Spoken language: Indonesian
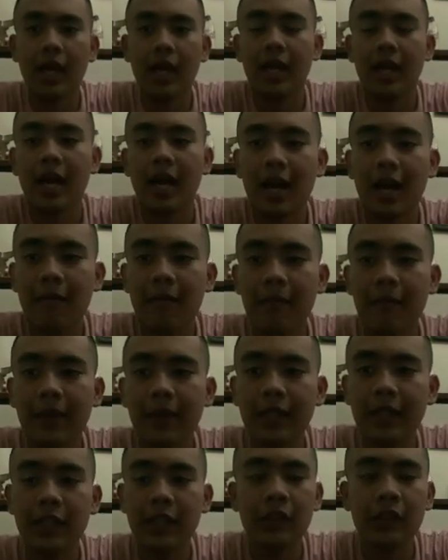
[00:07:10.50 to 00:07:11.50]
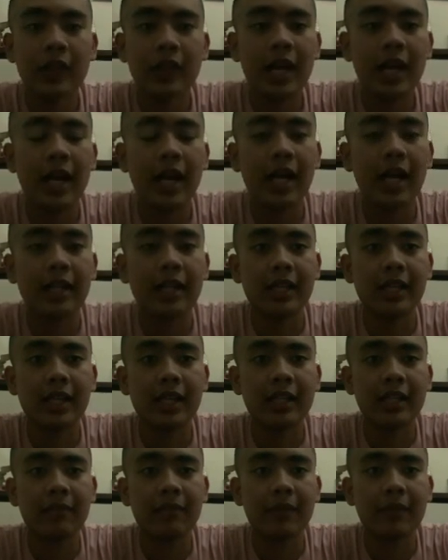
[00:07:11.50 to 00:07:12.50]
Yang keempat itu kerakyatan
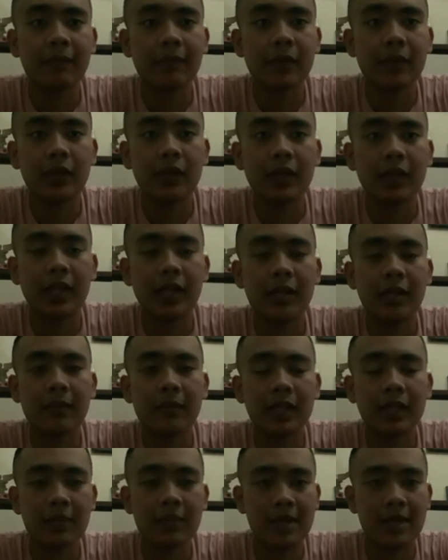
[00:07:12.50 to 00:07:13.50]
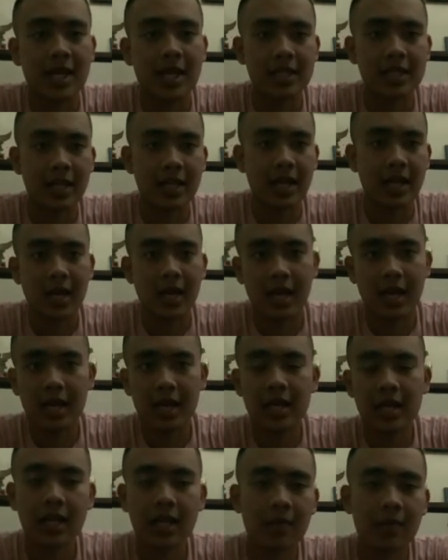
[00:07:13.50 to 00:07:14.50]
yang dipimpin oleh hikmat
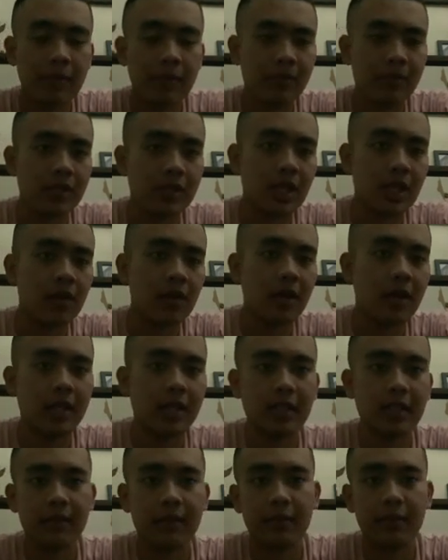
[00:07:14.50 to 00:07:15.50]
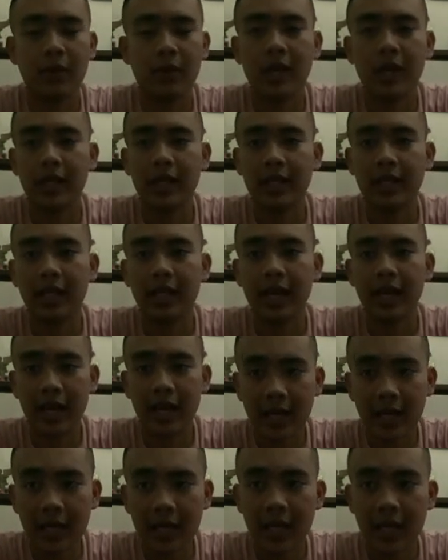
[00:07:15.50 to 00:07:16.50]
kebijaksanaan dalam permusyawaratan
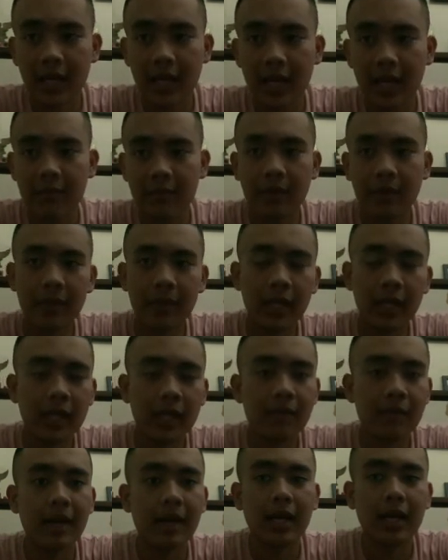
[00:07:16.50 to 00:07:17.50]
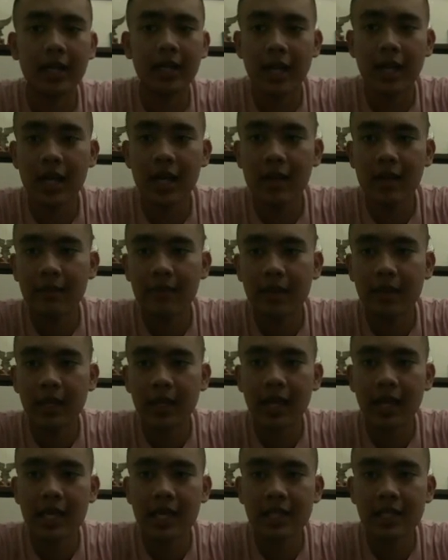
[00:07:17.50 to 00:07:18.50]
perwakilan memiliki makna
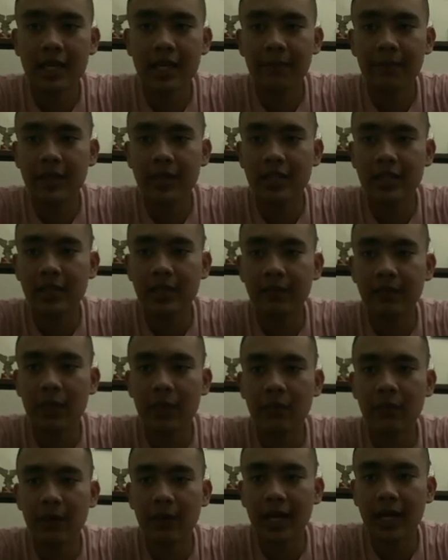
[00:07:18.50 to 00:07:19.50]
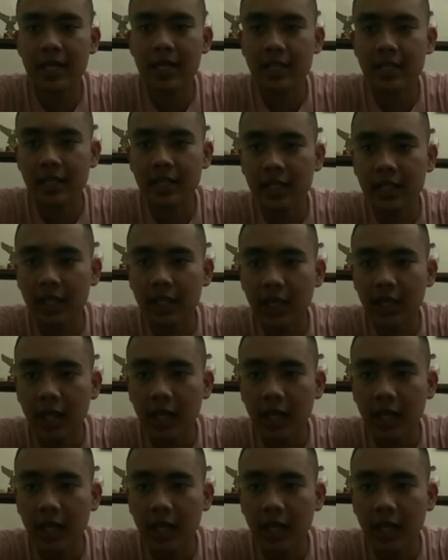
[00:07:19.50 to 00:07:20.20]
menegaskan prinsip demokrasi